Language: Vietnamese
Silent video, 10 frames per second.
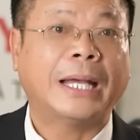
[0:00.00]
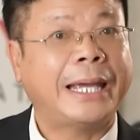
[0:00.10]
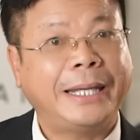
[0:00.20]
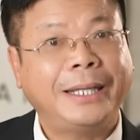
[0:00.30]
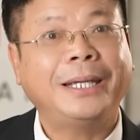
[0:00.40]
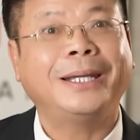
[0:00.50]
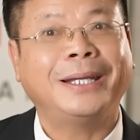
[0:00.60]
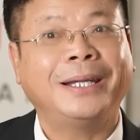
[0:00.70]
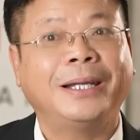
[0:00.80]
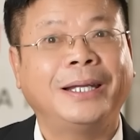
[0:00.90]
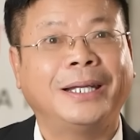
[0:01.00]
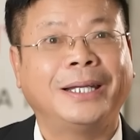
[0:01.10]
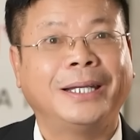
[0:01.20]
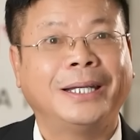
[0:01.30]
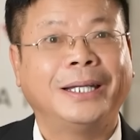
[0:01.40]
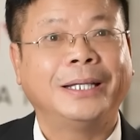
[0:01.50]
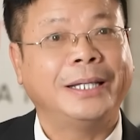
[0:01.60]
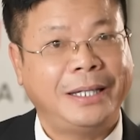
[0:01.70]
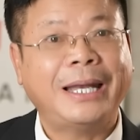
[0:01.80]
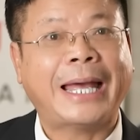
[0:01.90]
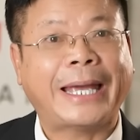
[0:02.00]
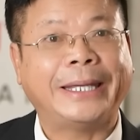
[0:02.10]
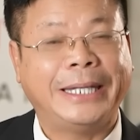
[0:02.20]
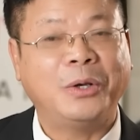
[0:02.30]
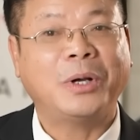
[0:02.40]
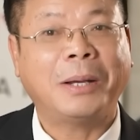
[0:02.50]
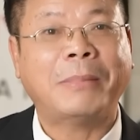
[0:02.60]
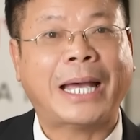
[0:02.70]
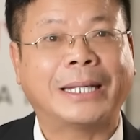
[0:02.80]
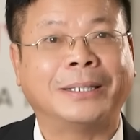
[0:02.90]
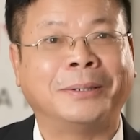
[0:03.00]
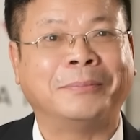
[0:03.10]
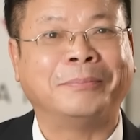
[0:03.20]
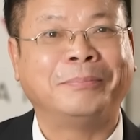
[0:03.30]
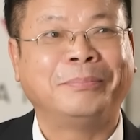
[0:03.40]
Hãy nghĩ lại, nếu các bạn